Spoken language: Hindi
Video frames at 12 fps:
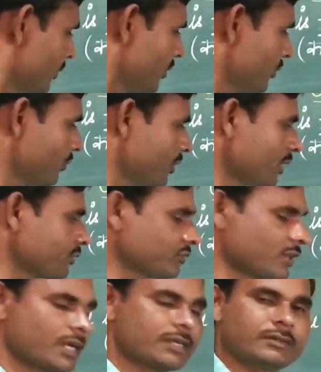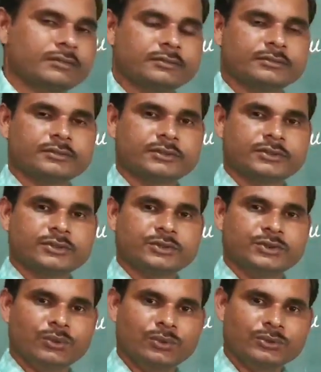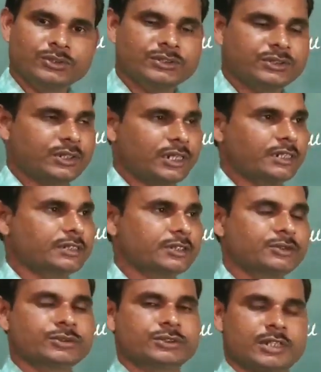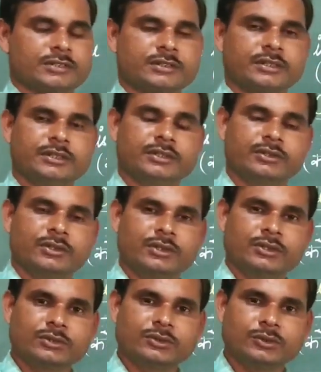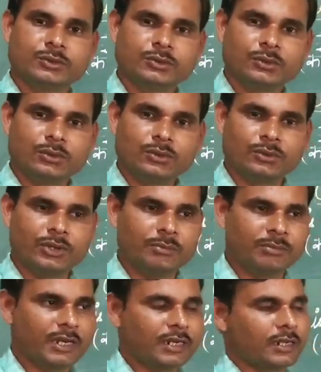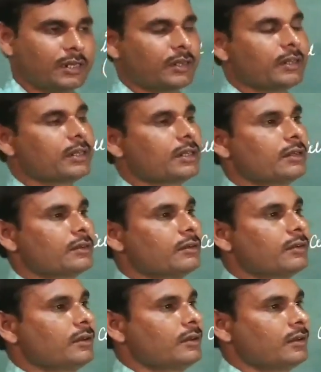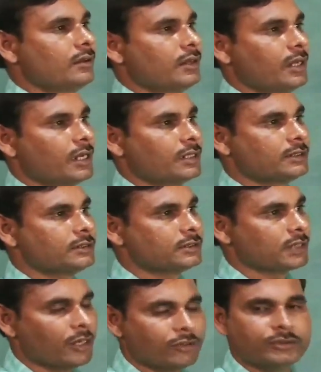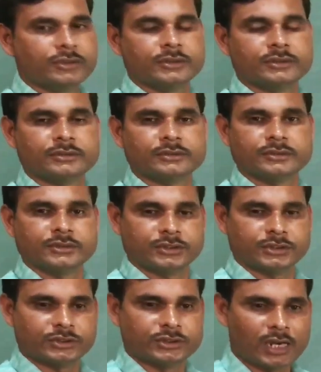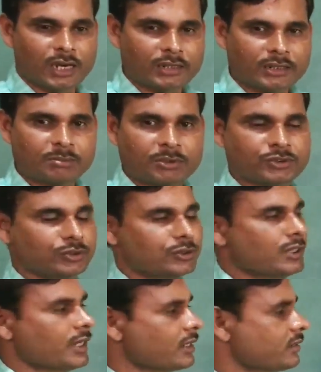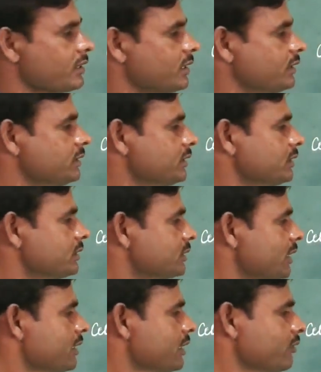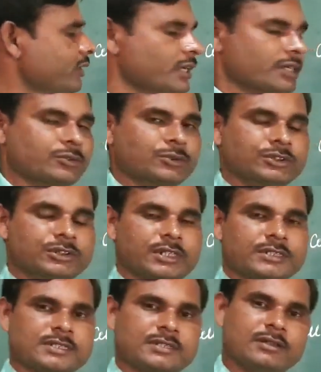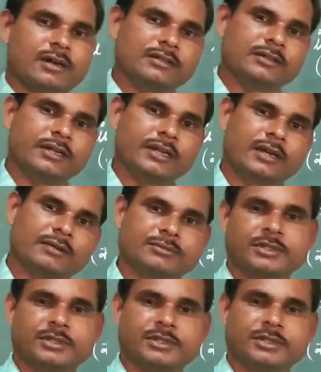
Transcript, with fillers: थियोडर स्वान जोलॉजिस्ट यानी जंतु शास्त्री दोनों लोगों ने मिलकर के एक संयुक्त सिद्धांत प्रस्तुत किया था जिसे सेल थ्योरी या कोशिका सिद्धांत के नाम